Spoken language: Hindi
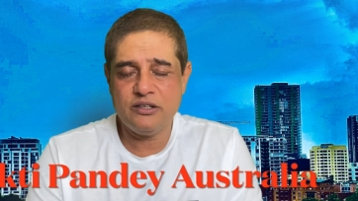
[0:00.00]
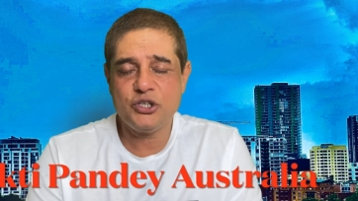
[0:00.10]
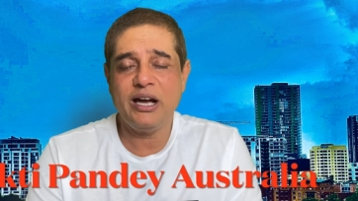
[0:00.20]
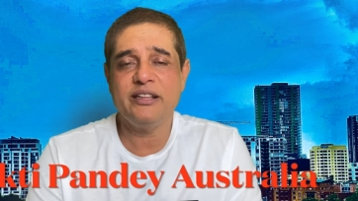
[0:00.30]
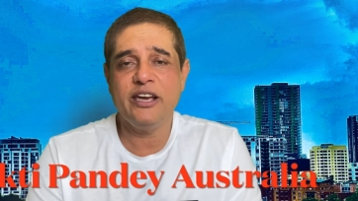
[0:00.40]

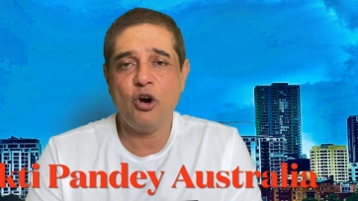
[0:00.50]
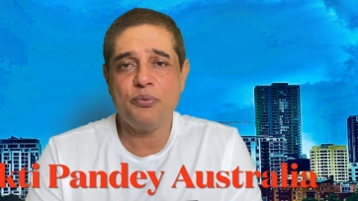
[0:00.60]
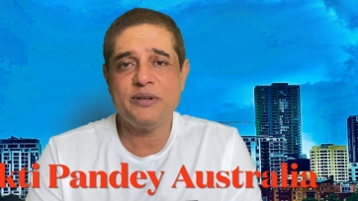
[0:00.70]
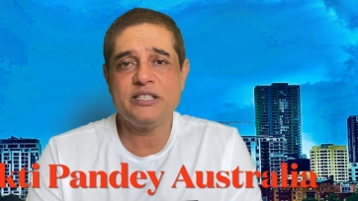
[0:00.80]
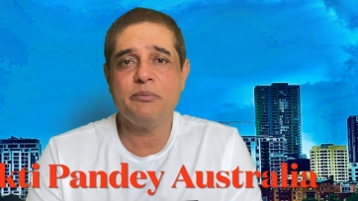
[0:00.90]
शायद ये
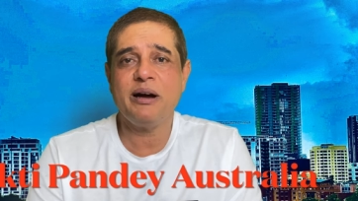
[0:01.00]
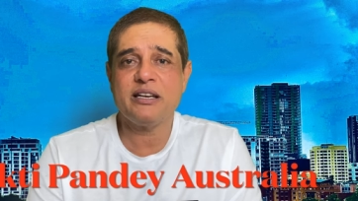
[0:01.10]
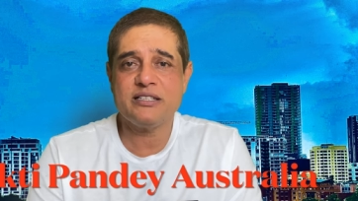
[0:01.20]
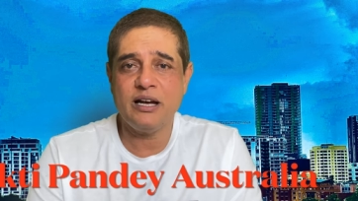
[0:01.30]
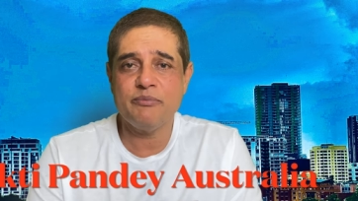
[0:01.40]
ऑफिस थी
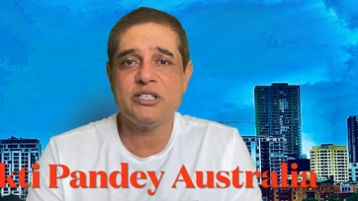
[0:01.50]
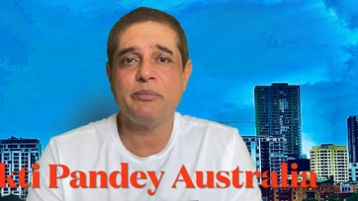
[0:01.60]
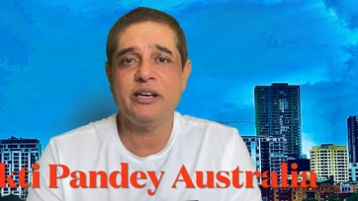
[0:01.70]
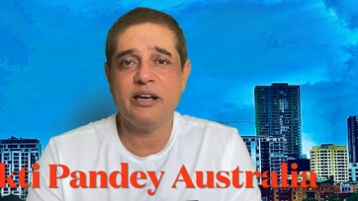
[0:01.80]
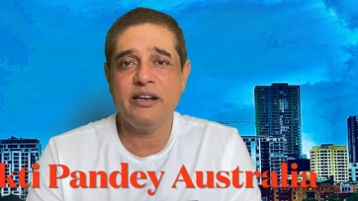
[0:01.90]
बाकी हम
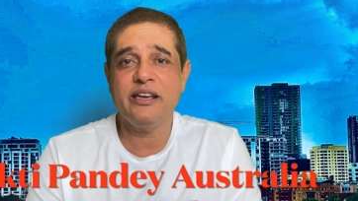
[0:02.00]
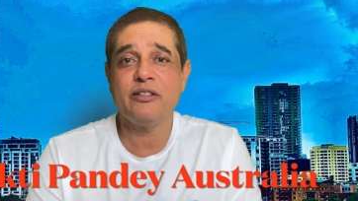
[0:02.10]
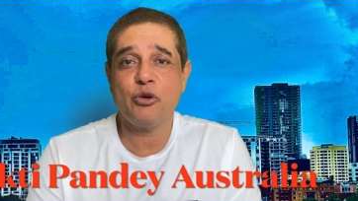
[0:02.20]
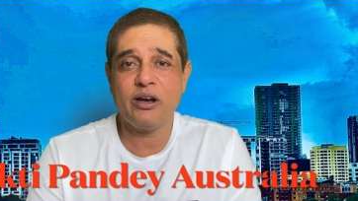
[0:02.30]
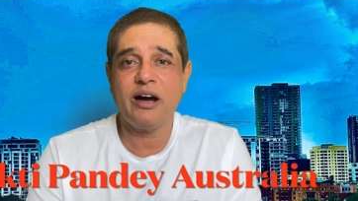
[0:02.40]
सभी के लिए
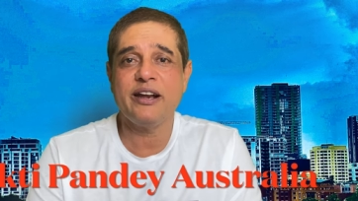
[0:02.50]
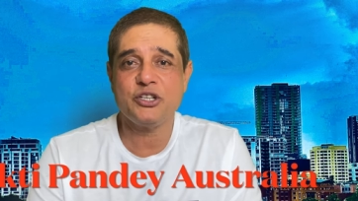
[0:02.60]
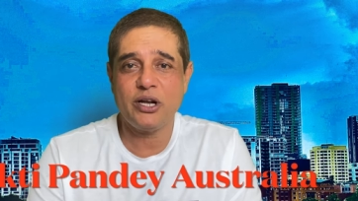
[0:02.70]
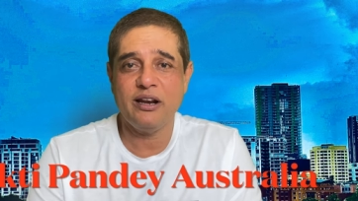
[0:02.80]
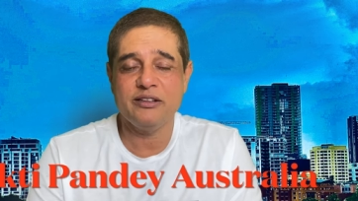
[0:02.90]
तो ये
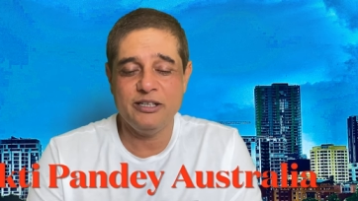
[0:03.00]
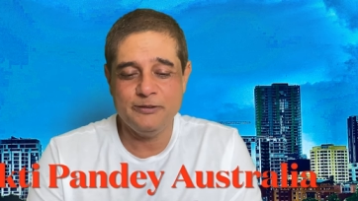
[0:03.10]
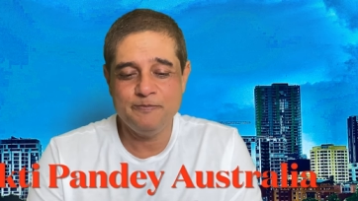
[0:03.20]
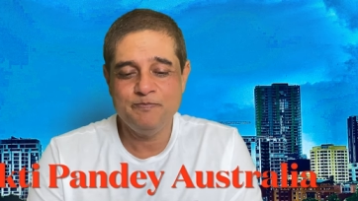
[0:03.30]
कार्यशाला थी